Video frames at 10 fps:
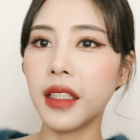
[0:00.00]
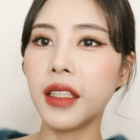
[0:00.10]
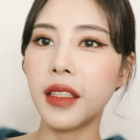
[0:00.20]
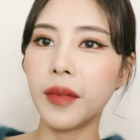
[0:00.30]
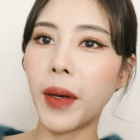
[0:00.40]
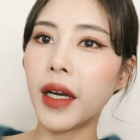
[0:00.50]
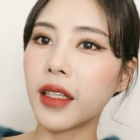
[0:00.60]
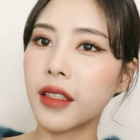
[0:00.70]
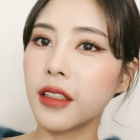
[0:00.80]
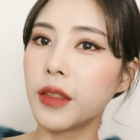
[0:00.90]
이
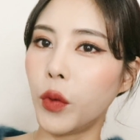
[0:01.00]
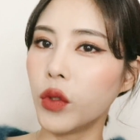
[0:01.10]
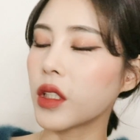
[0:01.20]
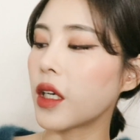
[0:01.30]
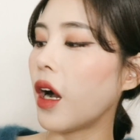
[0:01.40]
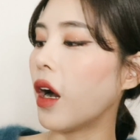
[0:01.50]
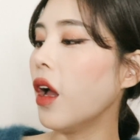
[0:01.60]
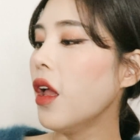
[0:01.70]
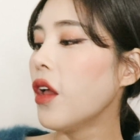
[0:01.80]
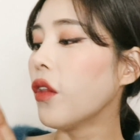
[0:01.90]
팔레트를 보니까
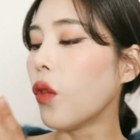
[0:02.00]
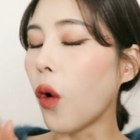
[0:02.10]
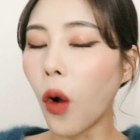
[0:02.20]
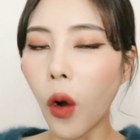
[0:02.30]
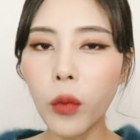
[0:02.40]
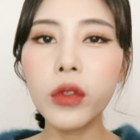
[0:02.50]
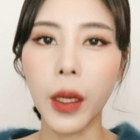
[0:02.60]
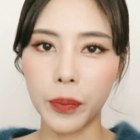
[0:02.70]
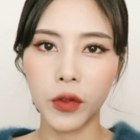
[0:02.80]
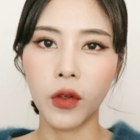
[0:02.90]
너무
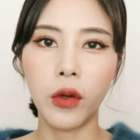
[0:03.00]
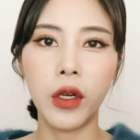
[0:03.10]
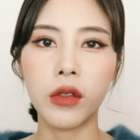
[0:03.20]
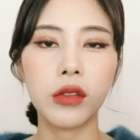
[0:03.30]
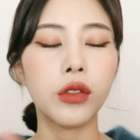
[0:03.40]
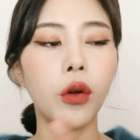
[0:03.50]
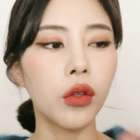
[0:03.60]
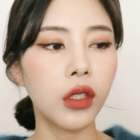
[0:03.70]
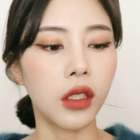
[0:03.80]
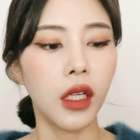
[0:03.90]
예쁜 거예요. 그래서
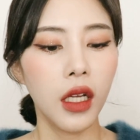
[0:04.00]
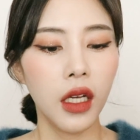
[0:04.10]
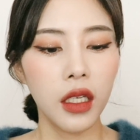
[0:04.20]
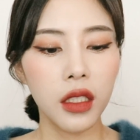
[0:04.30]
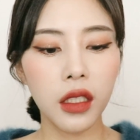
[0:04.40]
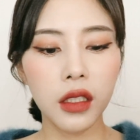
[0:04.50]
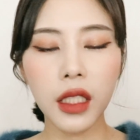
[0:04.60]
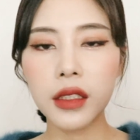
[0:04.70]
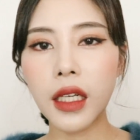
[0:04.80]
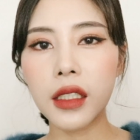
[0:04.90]
저는 이
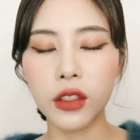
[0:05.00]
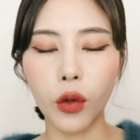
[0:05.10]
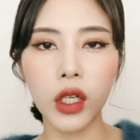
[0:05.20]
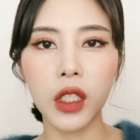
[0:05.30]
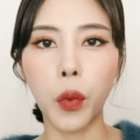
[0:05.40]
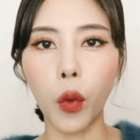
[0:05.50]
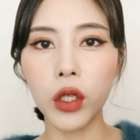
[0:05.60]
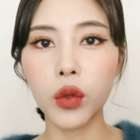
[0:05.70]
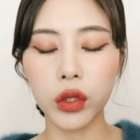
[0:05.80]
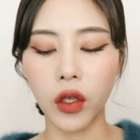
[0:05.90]
색상을 정확히
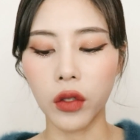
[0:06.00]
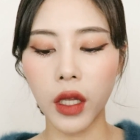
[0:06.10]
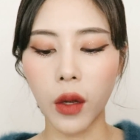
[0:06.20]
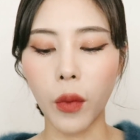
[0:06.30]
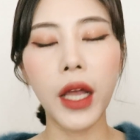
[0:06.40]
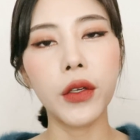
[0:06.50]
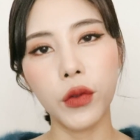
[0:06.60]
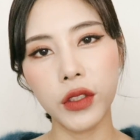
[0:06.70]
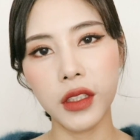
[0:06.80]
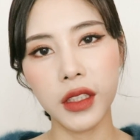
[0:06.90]
보기도 전에 와,
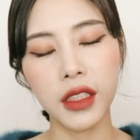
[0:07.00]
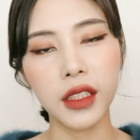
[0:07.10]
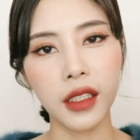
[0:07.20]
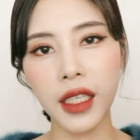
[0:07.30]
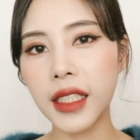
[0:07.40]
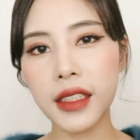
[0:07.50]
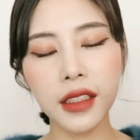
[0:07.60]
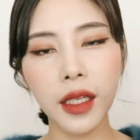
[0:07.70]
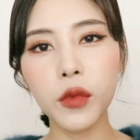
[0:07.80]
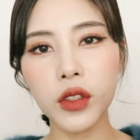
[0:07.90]
이거는 진짜 케이스
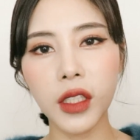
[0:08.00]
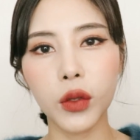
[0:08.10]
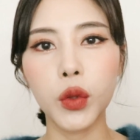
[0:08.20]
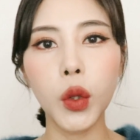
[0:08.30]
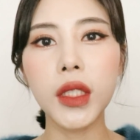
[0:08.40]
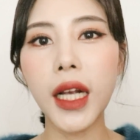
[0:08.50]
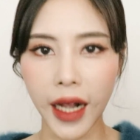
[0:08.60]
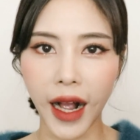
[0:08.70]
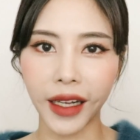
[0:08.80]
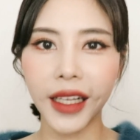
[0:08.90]
때문이라도
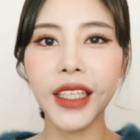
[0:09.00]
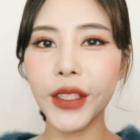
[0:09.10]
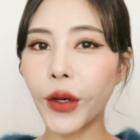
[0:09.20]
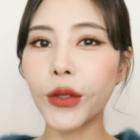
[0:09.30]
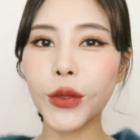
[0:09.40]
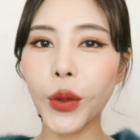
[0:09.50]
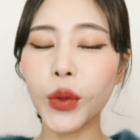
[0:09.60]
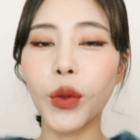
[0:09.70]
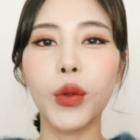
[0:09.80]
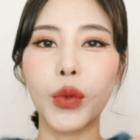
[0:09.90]
소장각 이럴
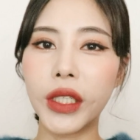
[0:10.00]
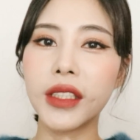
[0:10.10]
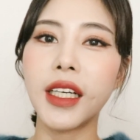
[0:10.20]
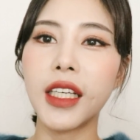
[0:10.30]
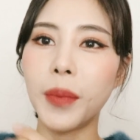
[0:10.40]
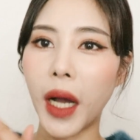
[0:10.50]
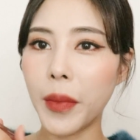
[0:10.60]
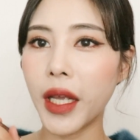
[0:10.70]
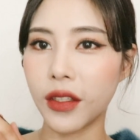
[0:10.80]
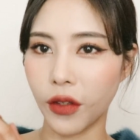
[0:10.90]
정도로 굉장히
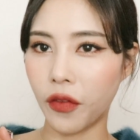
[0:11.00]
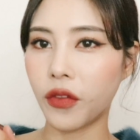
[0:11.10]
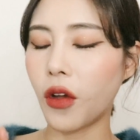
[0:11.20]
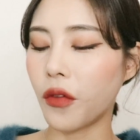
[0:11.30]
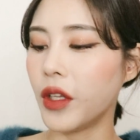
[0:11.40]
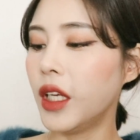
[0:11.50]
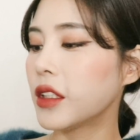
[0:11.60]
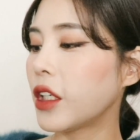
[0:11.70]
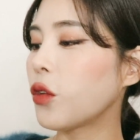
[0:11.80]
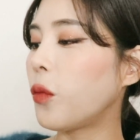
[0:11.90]
마음에 들었던
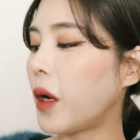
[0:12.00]
섀도우